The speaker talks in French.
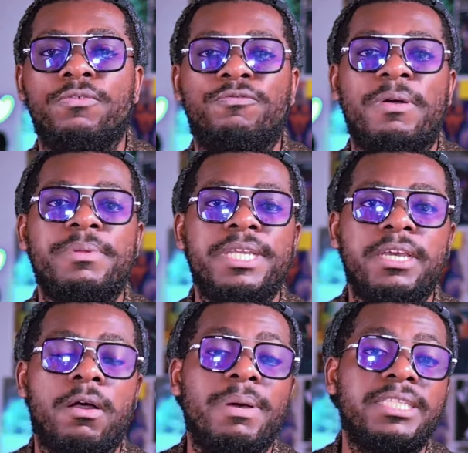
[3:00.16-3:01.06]
de fabrique,
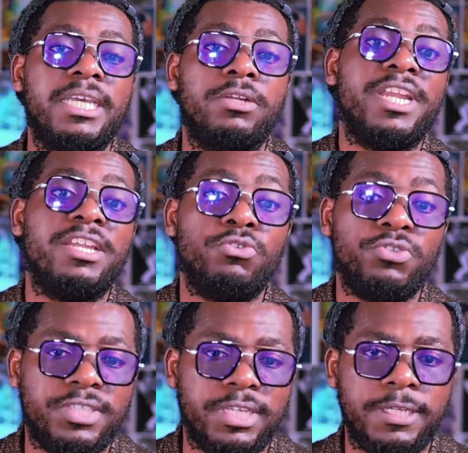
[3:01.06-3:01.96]
en matière
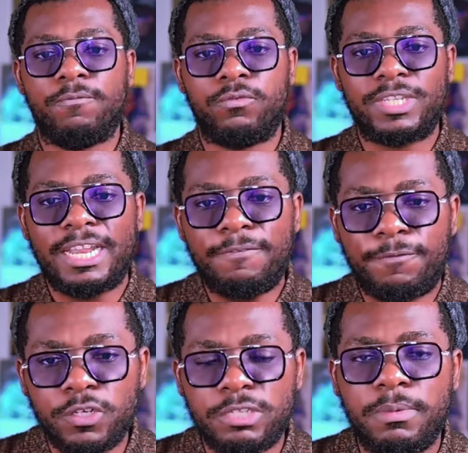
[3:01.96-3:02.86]
d'industrie. Vous allez
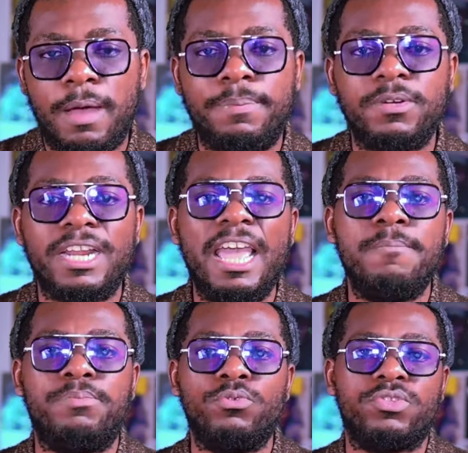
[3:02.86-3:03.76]
forcément apprendre un
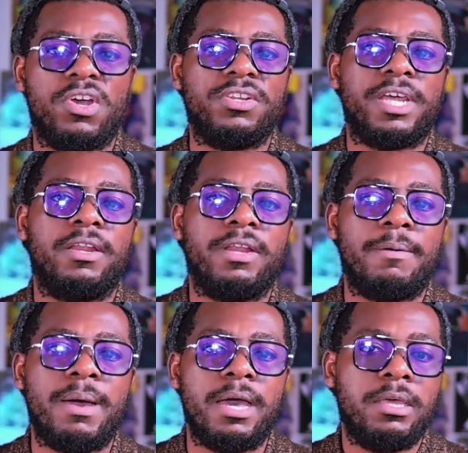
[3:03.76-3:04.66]
plus en allant
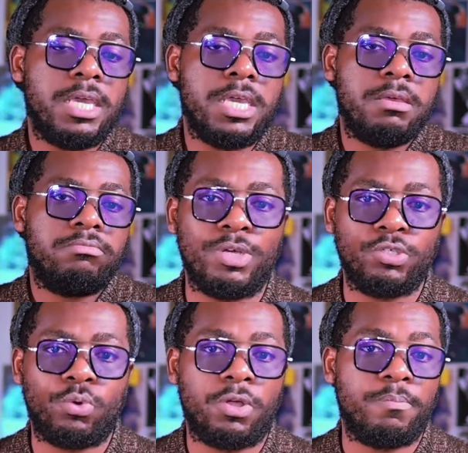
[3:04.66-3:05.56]
là-bas. Et moi, je
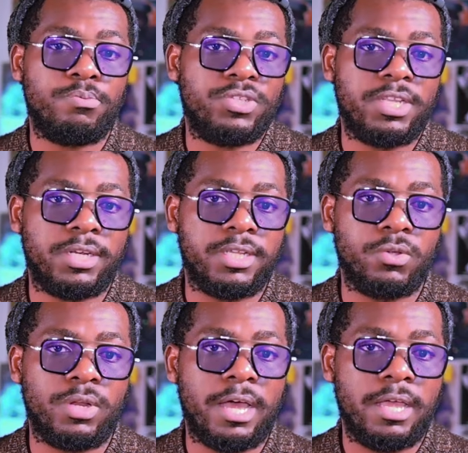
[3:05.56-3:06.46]
crois que pour cette
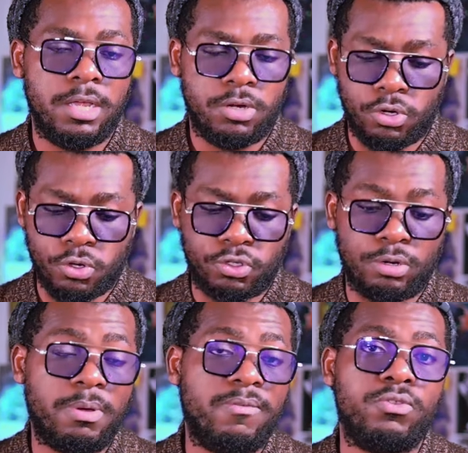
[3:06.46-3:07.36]
raison-là, non
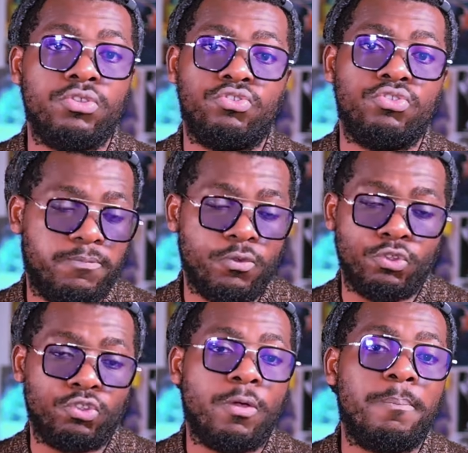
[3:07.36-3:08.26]
seulement vos études ne
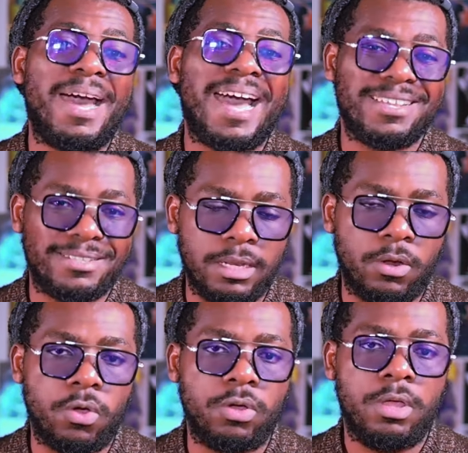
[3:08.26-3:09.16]
seront pas assez longues